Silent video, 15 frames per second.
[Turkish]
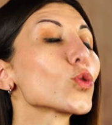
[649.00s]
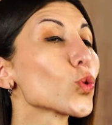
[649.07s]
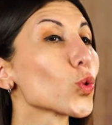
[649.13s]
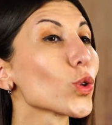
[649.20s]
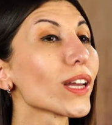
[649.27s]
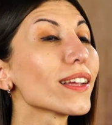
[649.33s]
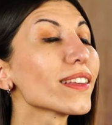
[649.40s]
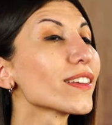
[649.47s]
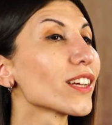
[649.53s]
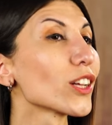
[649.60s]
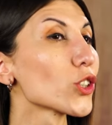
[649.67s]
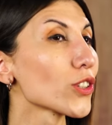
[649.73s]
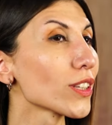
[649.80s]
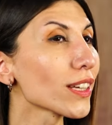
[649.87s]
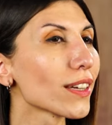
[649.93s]
Sünger
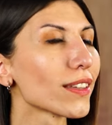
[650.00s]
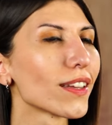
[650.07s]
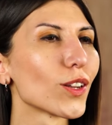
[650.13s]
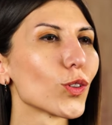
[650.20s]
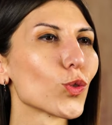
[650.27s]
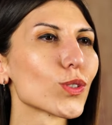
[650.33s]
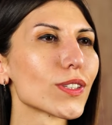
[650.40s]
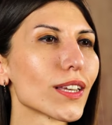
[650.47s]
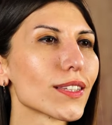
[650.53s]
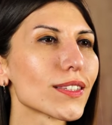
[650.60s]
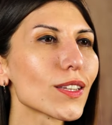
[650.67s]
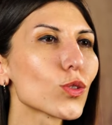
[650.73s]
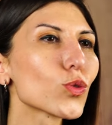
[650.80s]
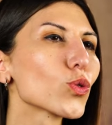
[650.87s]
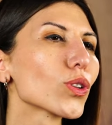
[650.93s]
direnci ne kadar
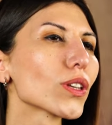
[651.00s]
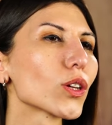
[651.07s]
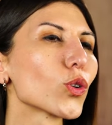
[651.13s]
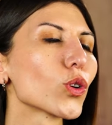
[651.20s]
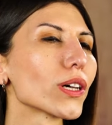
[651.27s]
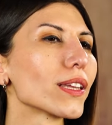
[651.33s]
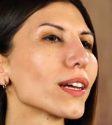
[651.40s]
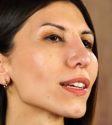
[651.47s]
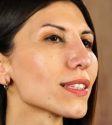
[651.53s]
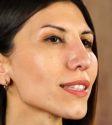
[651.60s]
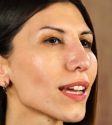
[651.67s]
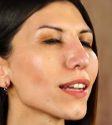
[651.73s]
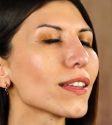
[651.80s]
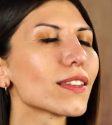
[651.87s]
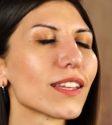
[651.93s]
yüksekse sünger o kadar
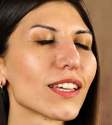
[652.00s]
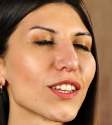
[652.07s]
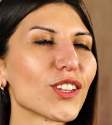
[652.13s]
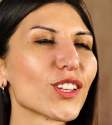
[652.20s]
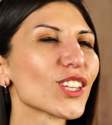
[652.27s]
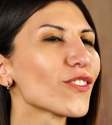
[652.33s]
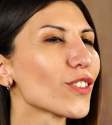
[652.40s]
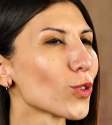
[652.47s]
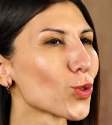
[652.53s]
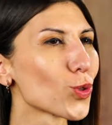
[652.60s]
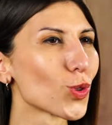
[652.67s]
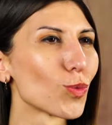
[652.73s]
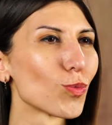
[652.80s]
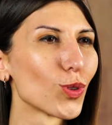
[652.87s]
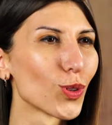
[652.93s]
sert, dayanıklı ve
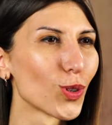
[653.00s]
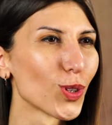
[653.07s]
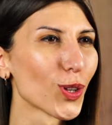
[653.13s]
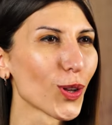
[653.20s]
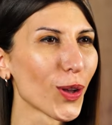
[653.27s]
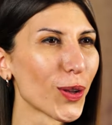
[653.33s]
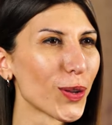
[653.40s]
uzun ömürlü oluyor.